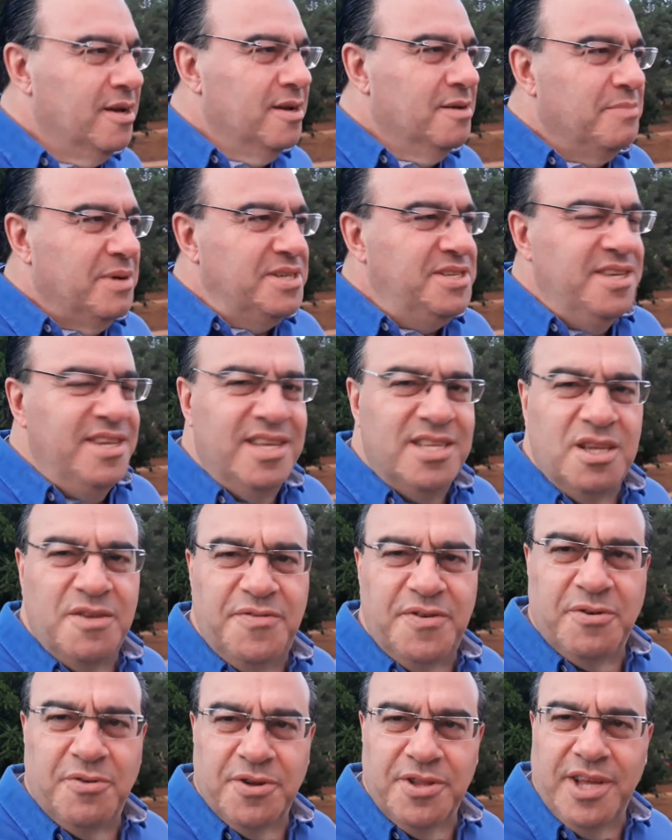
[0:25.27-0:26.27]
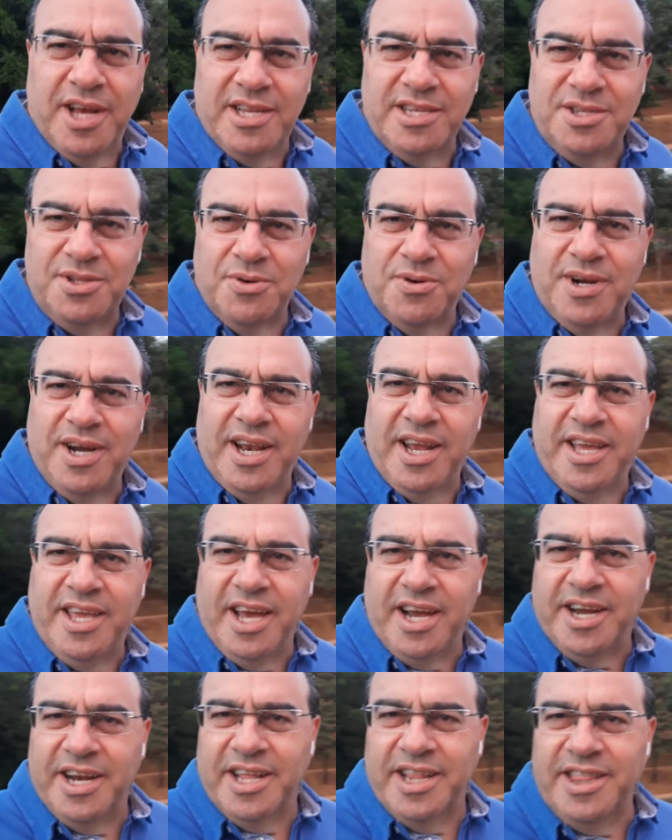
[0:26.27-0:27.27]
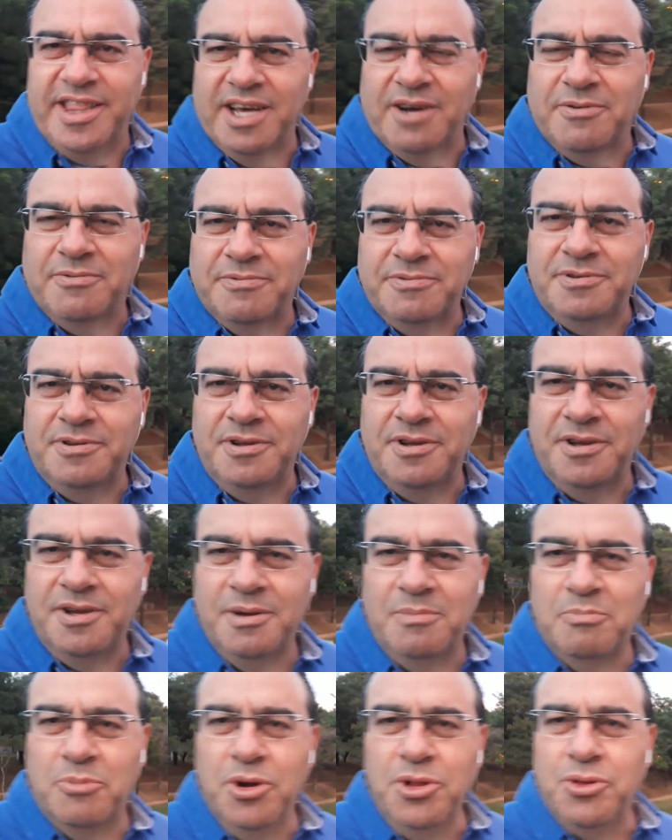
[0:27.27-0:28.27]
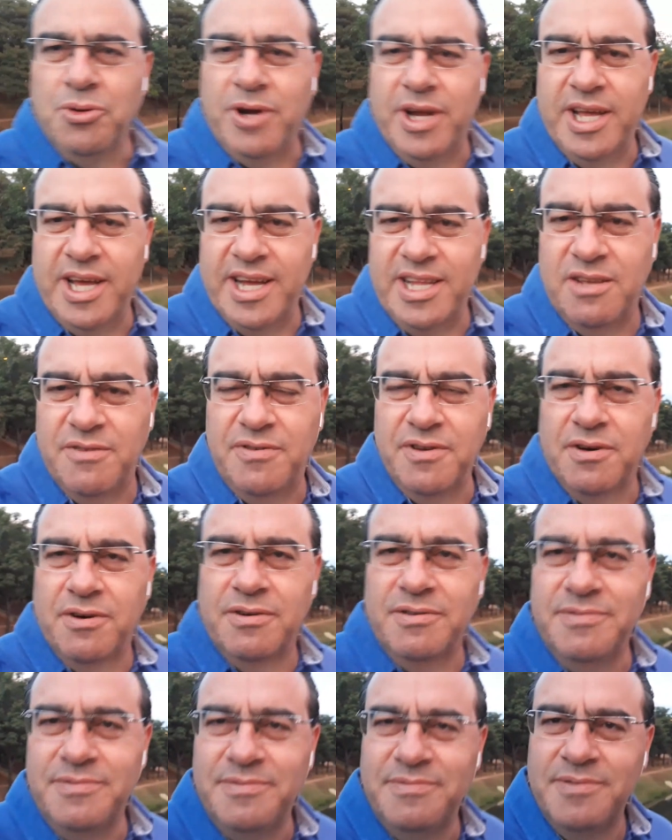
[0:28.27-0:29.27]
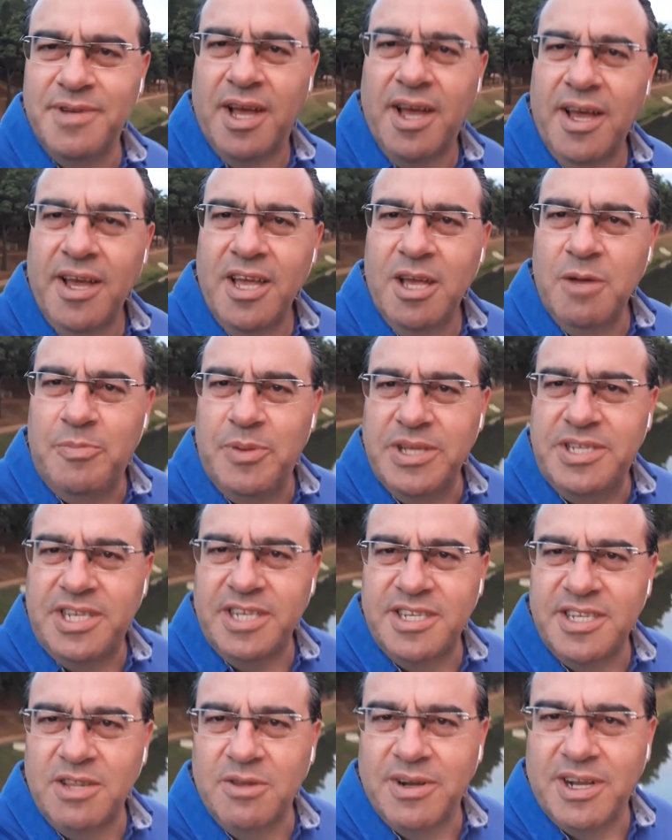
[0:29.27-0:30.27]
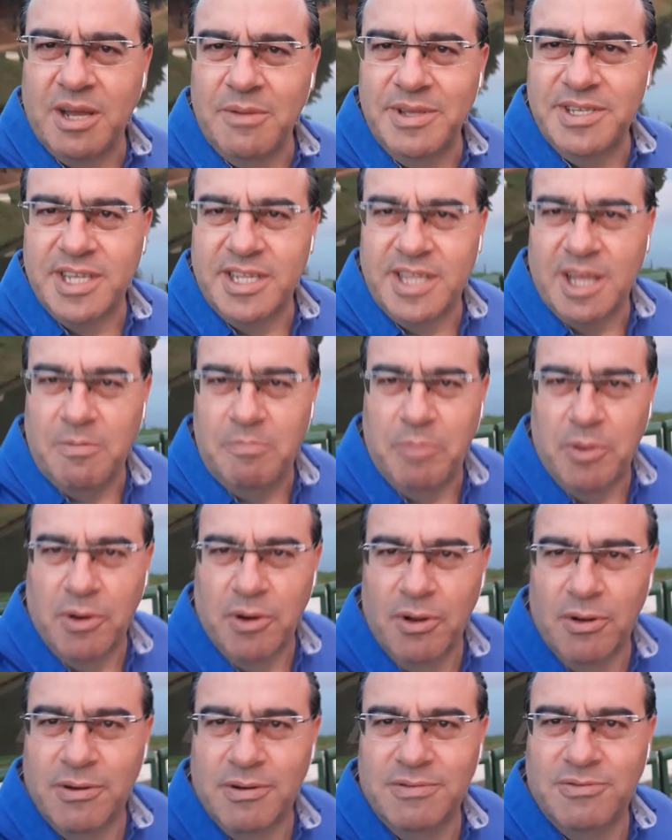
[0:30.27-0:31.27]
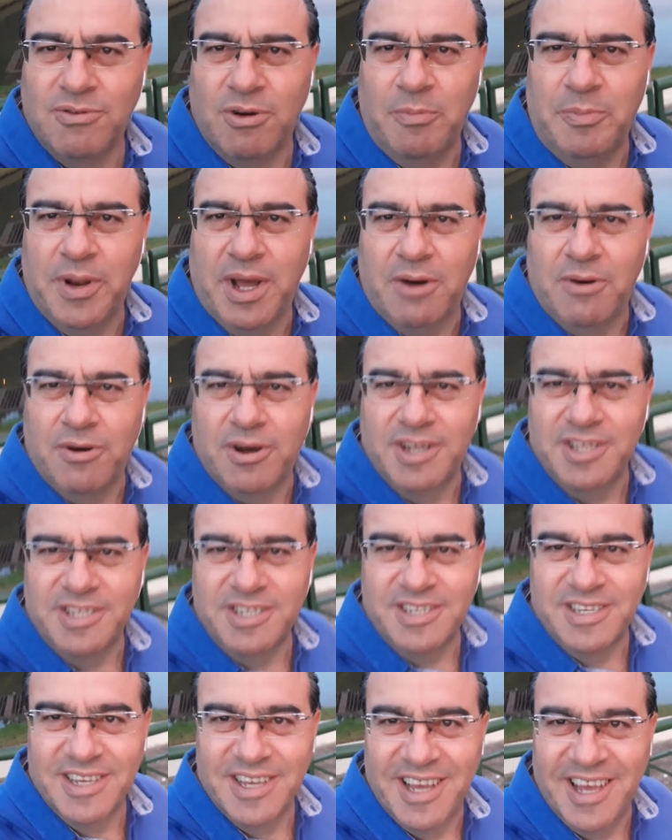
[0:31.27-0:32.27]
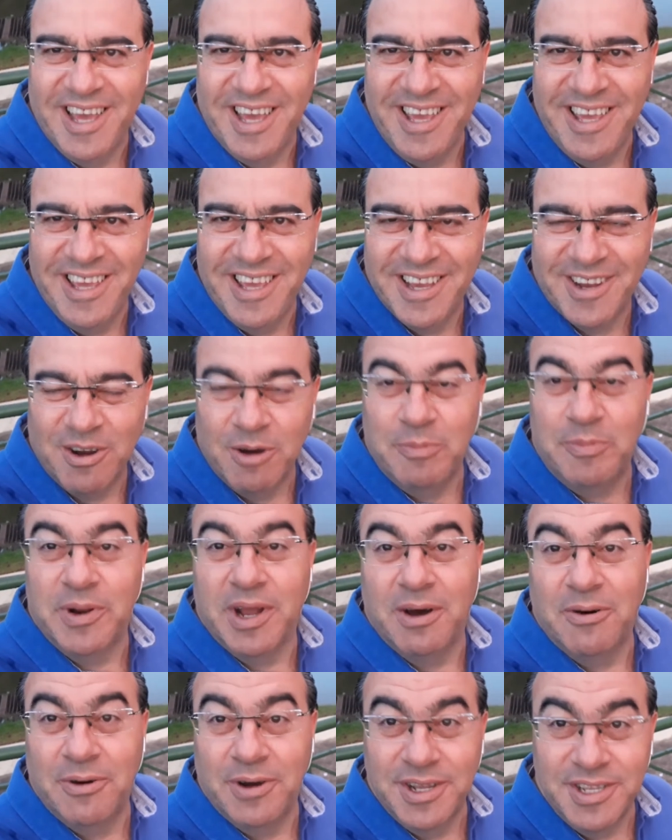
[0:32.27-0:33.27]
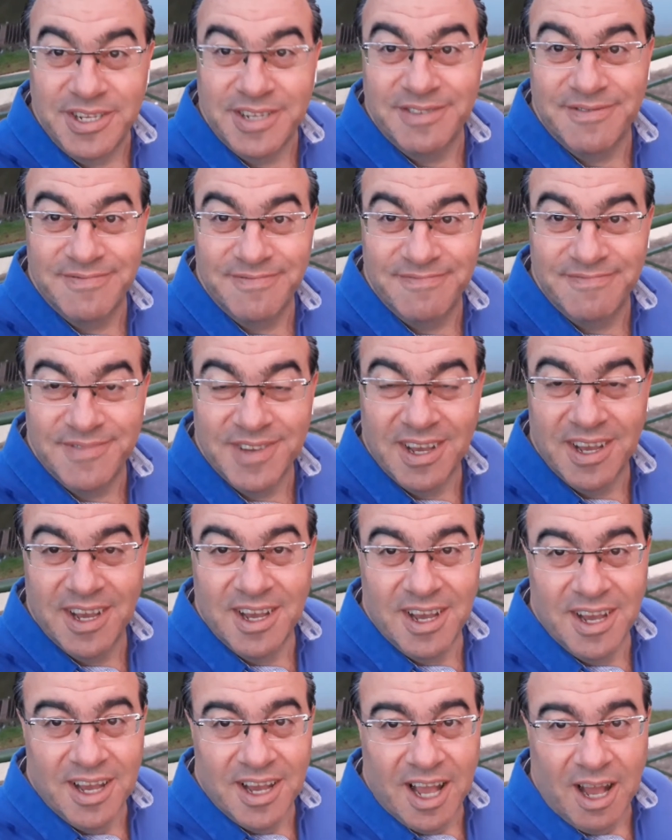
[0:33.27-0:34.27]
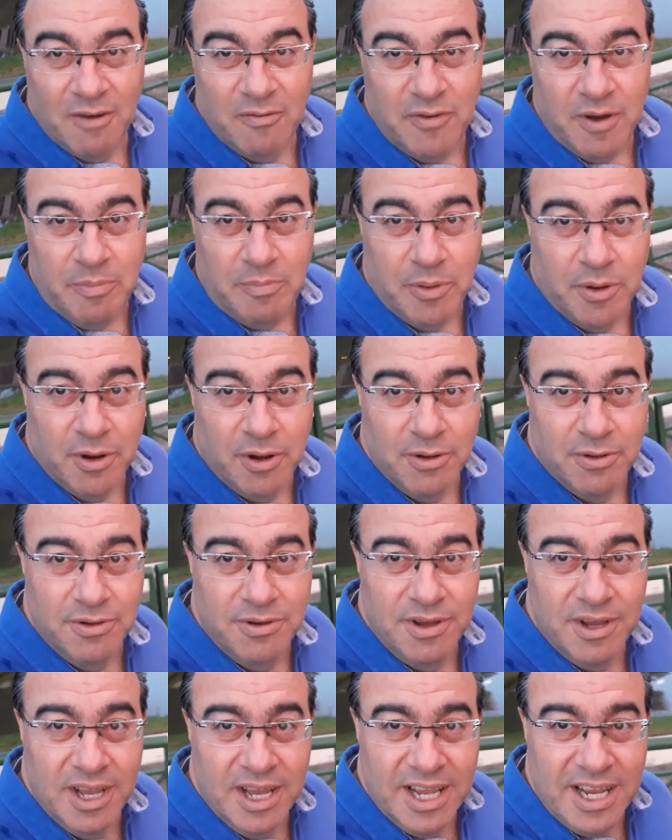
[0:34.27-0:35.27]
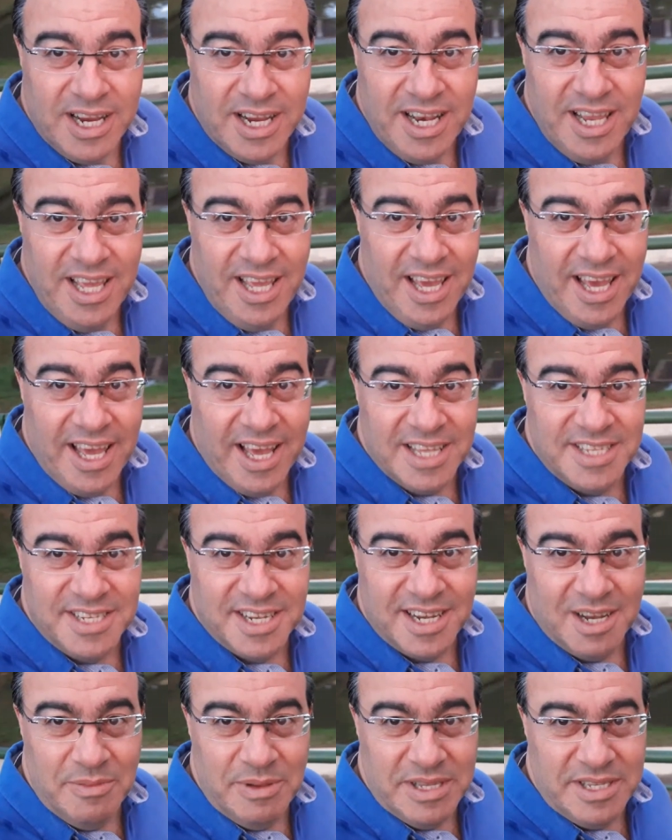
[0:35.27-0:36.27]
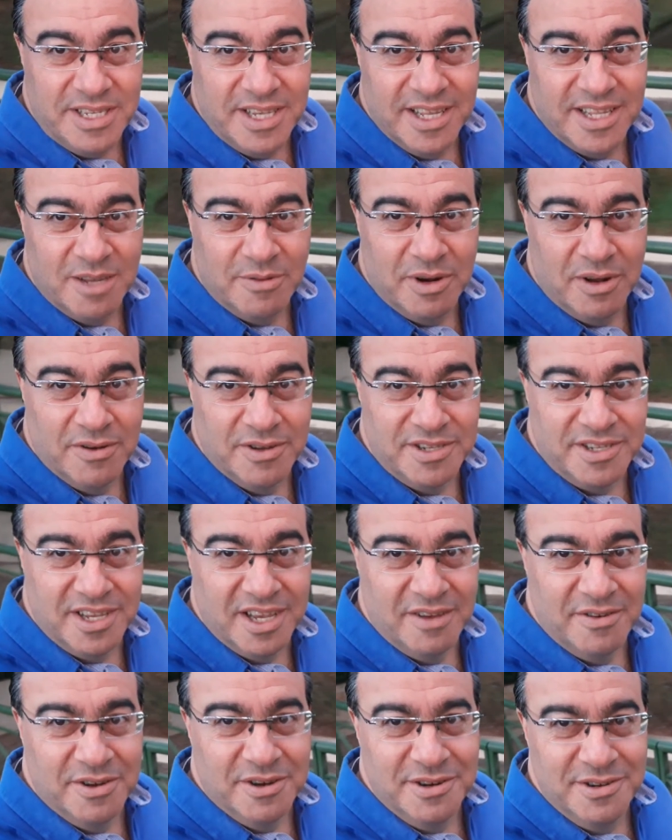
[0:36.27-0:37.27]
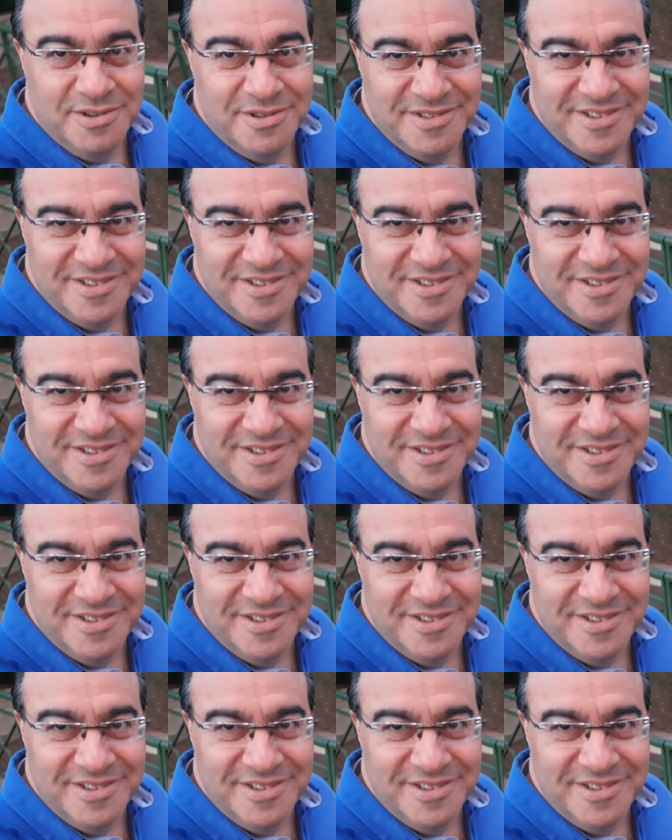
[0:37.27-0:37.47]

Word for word: Imagina a dificuldade de um cara que é grandão. Muito grande, viu? e precisa de uma camiseta Polo. Comprar onde? Hein? Comprar onde? Alfa Polo cria essa camiseta para você, viu?